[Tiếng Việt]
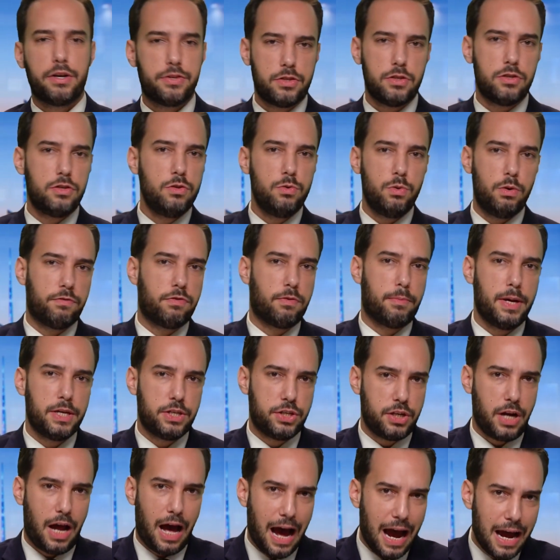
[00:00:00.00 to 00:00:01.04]
Cái xe này cũng
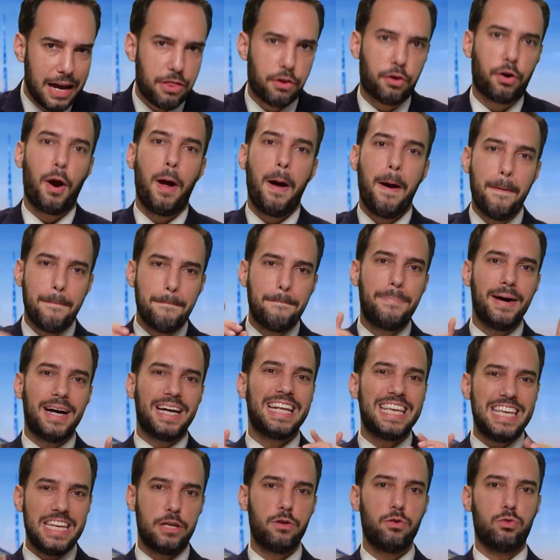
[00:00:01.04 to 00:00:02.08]
không phải là thông tin mới,
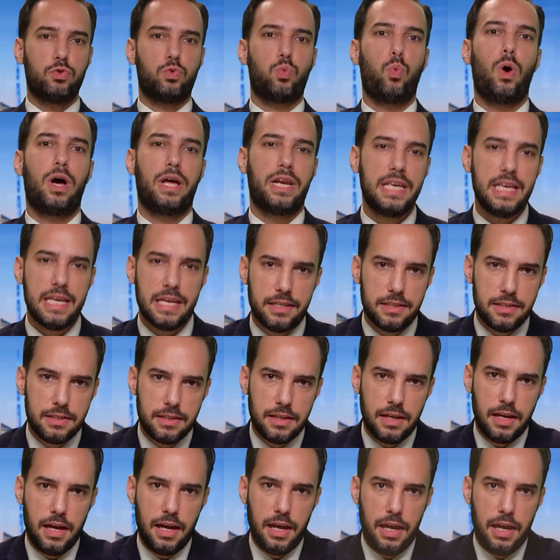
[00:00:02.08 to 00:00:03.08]
nhưng nghe tiếp này.